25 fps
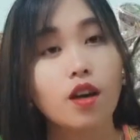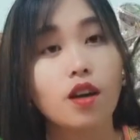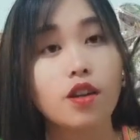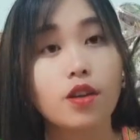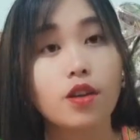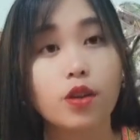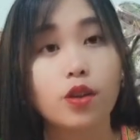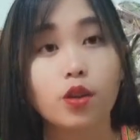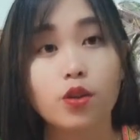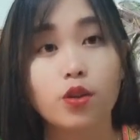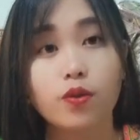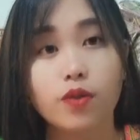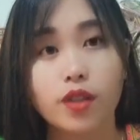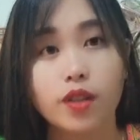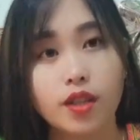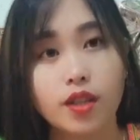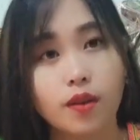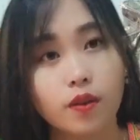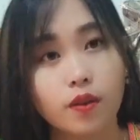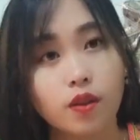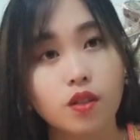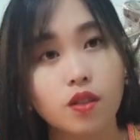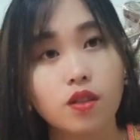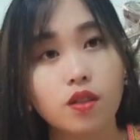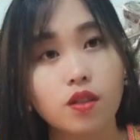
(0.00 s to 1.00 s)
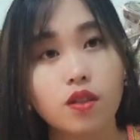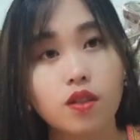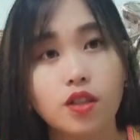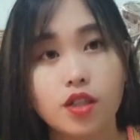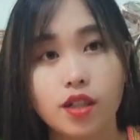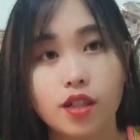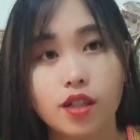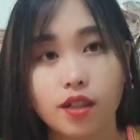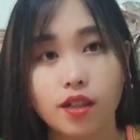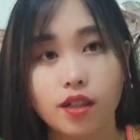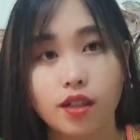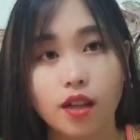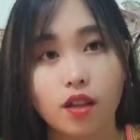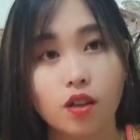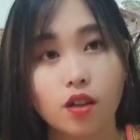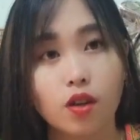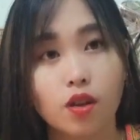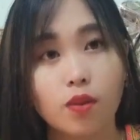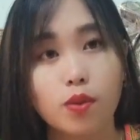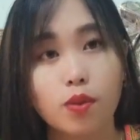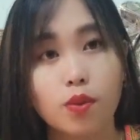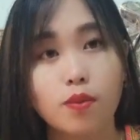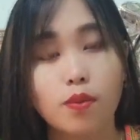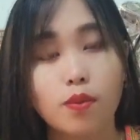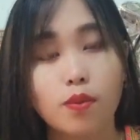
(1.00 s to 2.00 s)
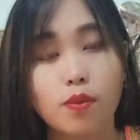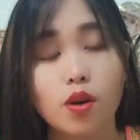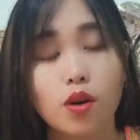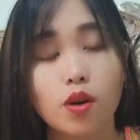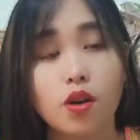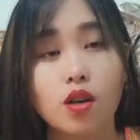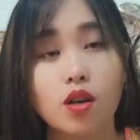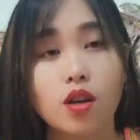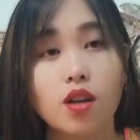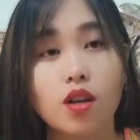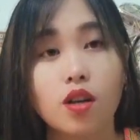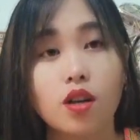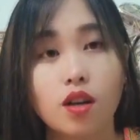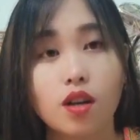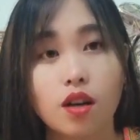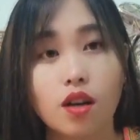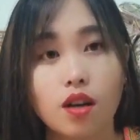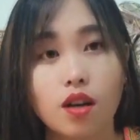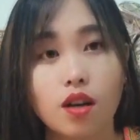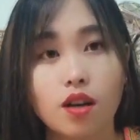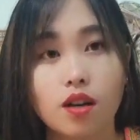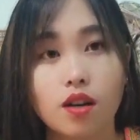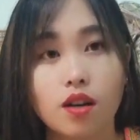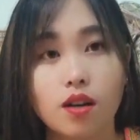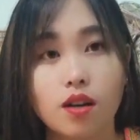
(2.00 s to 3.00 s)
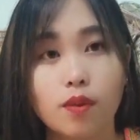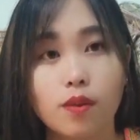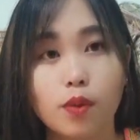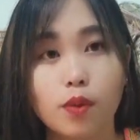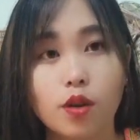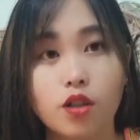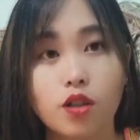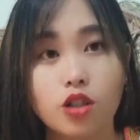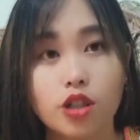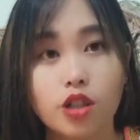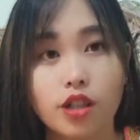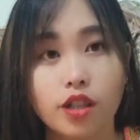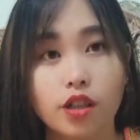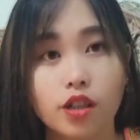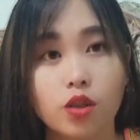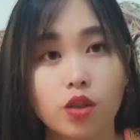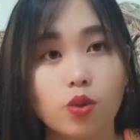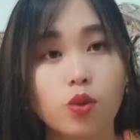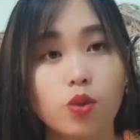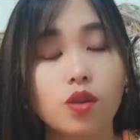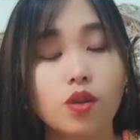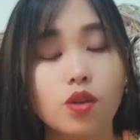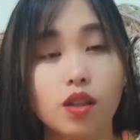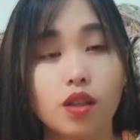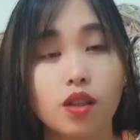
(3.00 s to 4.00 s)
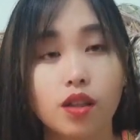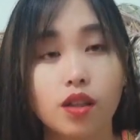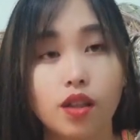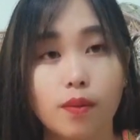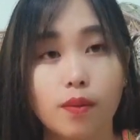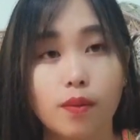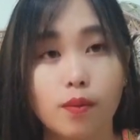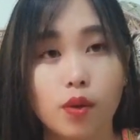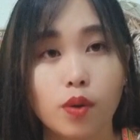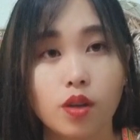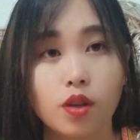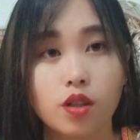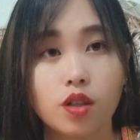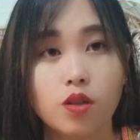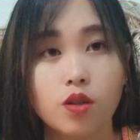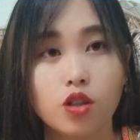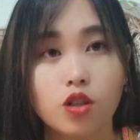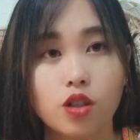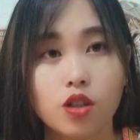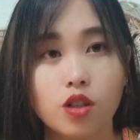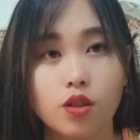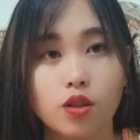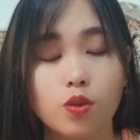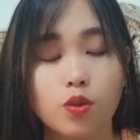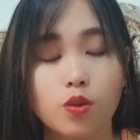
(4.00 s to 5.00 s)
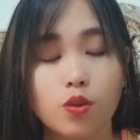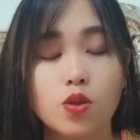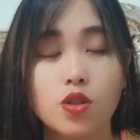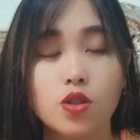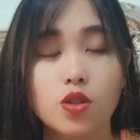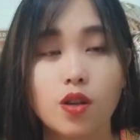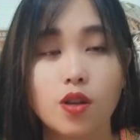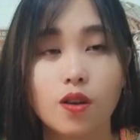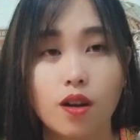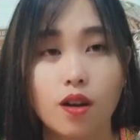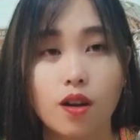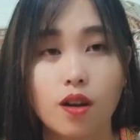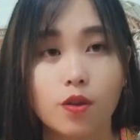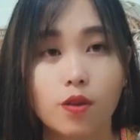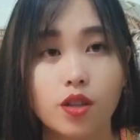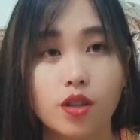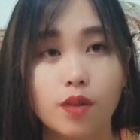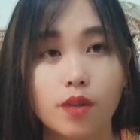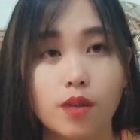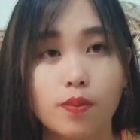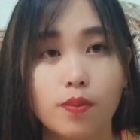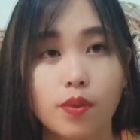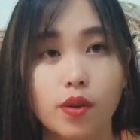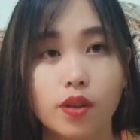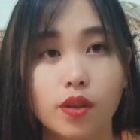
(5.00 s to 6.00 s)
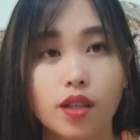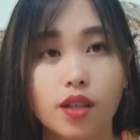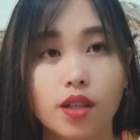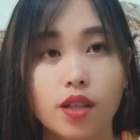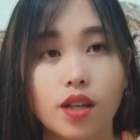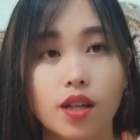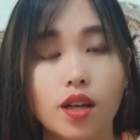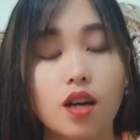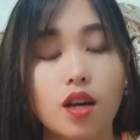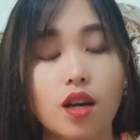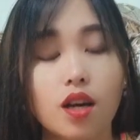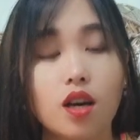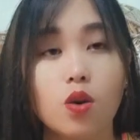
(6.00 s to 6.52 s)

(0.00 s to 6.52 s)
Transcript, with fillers: giờ tôi viện đầu tư có chẳng tá tổng mua mỏ ờ, mó trẻ tú là tiền mỏ nhau trẻ tú do khâu cho mỏ thế